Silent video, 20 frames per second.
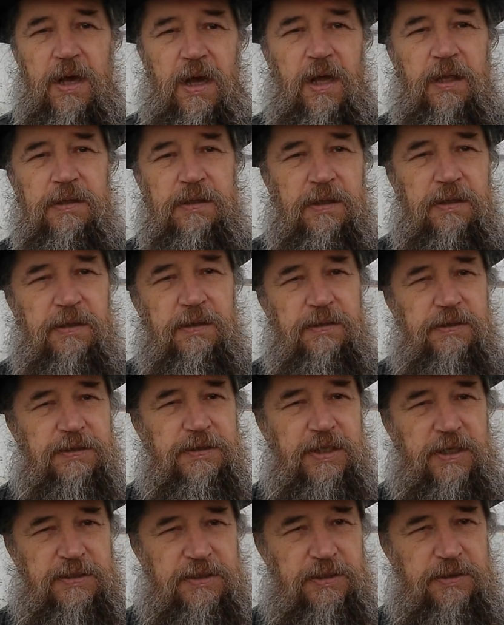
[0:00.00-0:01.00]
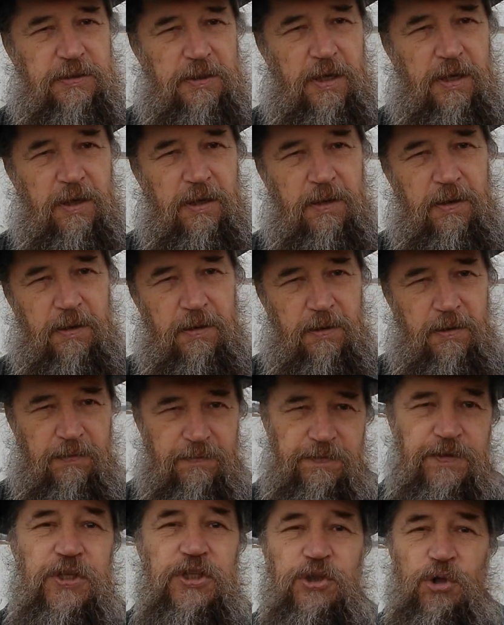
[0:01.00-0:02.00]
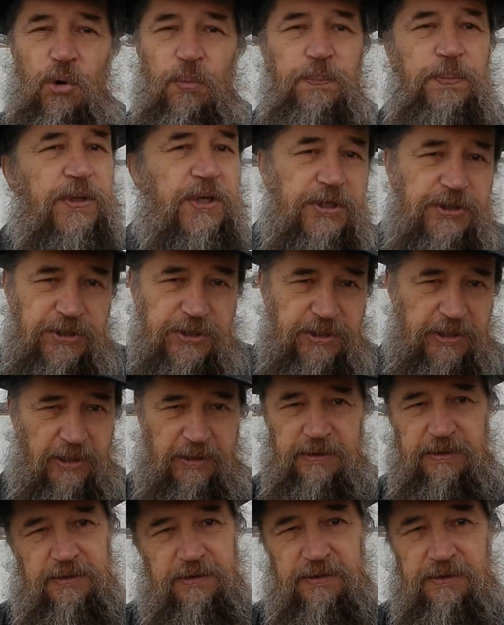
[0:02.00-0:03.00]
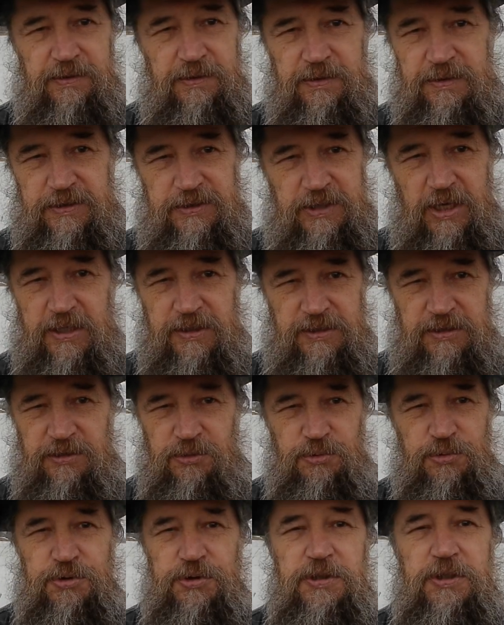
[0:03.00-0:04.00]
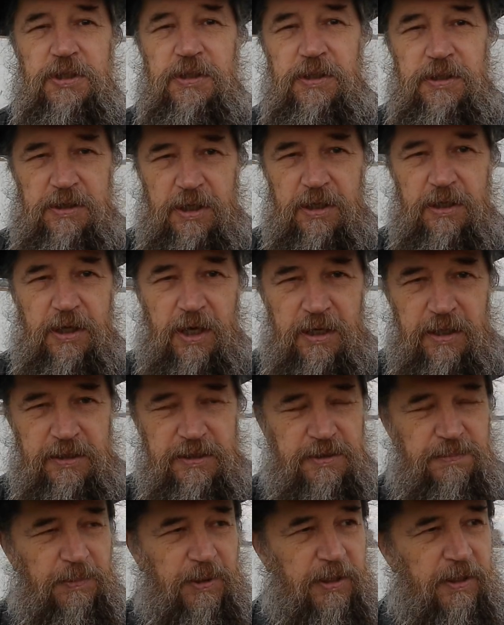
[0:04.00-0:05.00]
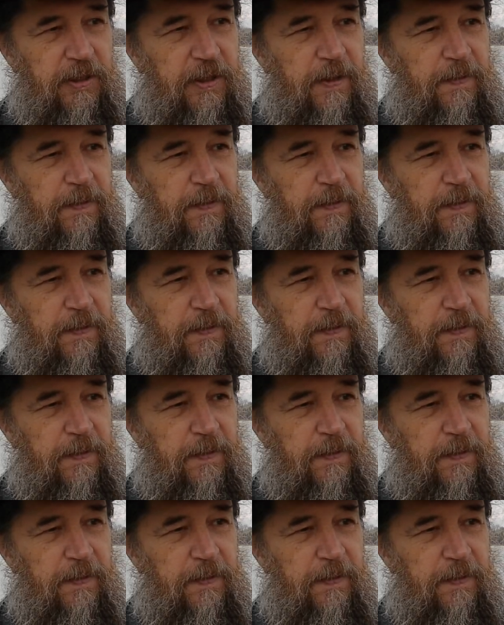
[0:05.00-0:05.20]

ал... Э, значит, э, винопития, сказано уж не алкоголизма,